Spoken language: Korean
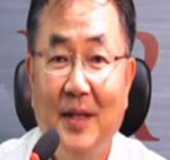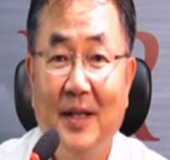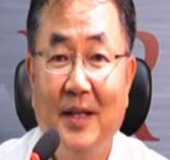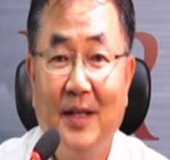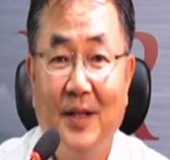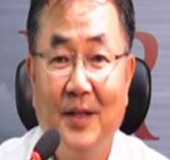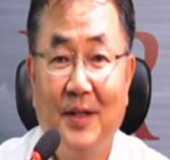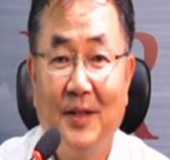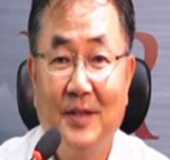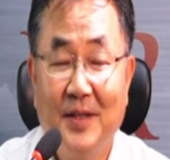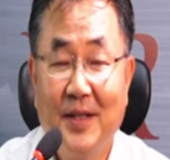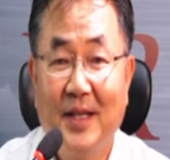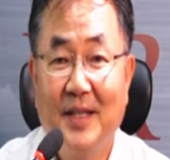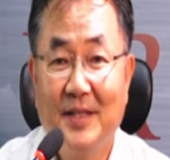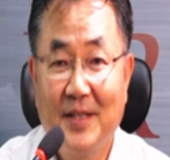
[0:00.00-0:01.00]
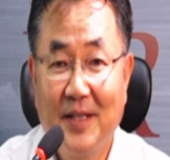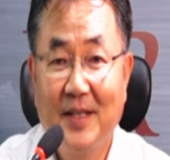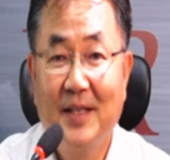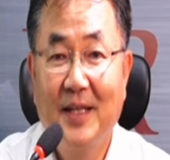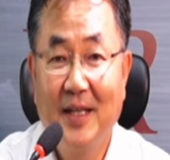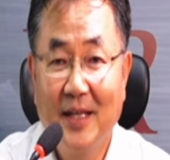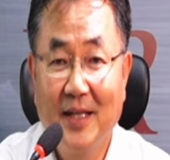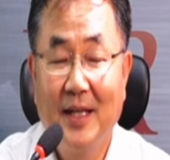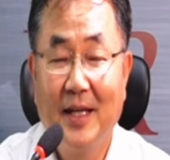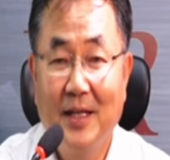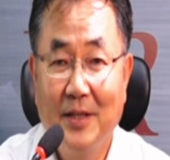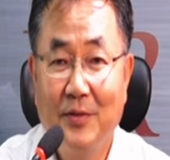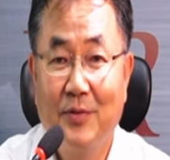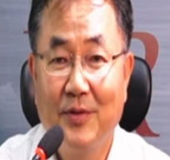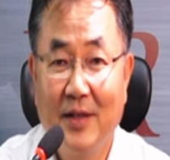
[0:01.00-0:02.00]
어, 세계 최대의
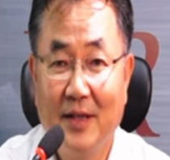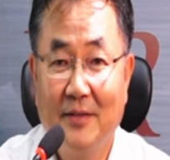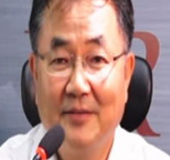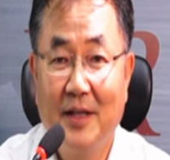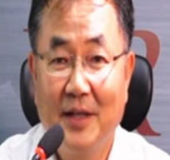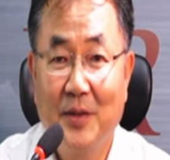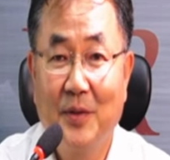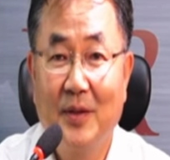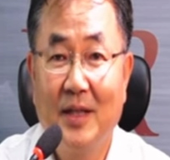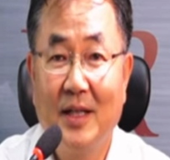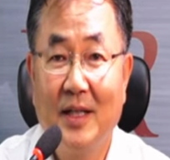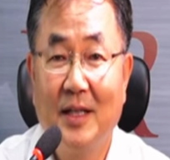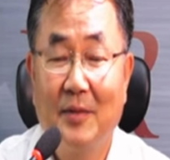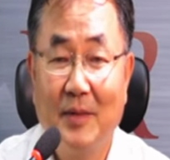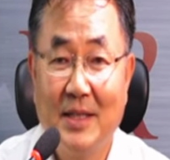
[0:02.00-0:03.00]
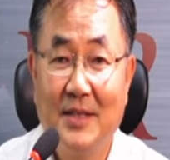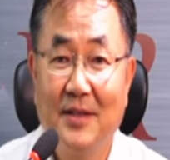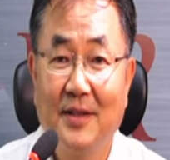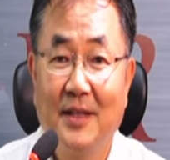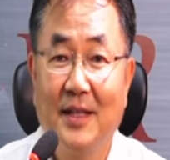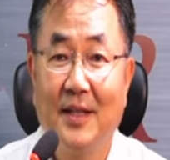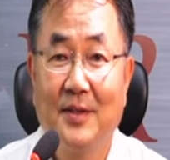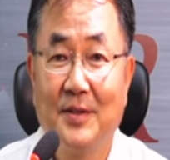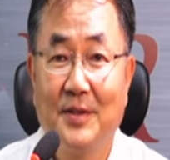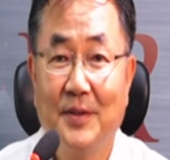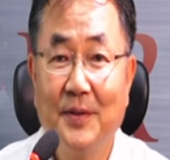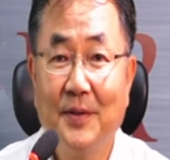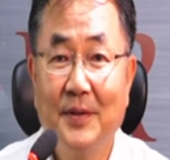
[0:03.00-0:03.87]
K-12 학교가 완성이 되었죠.